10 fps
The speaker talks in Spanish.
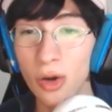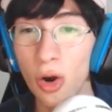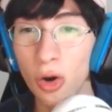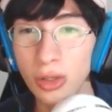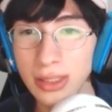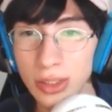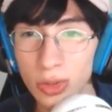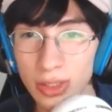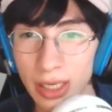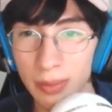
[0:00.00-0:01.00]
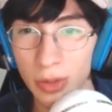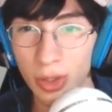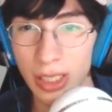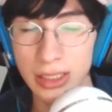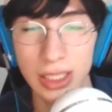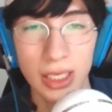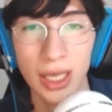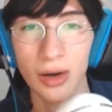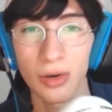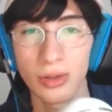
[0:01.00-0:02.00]
11 suscriptores, tenía
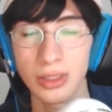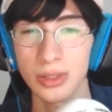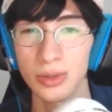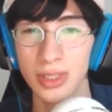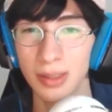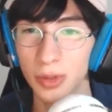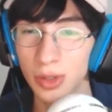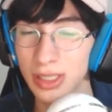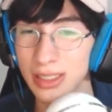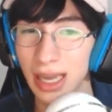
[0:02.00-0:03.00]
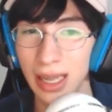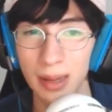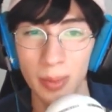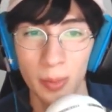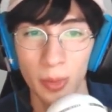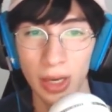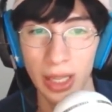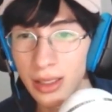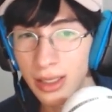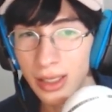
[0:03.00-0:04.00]
11 suscriptores, ya era popular.
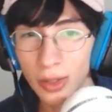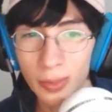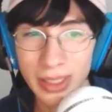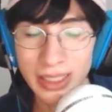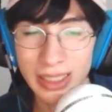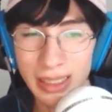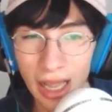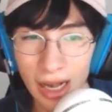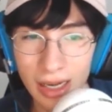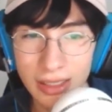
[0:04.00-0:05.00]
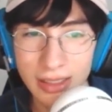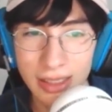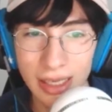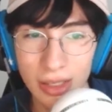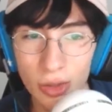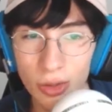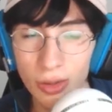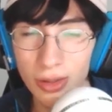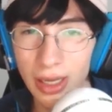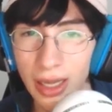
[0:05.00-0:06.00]
Y quiero presentarles que yo
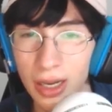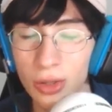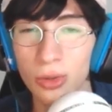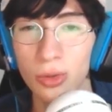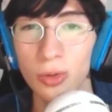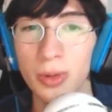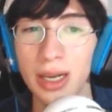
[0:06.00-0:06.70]
era youtuber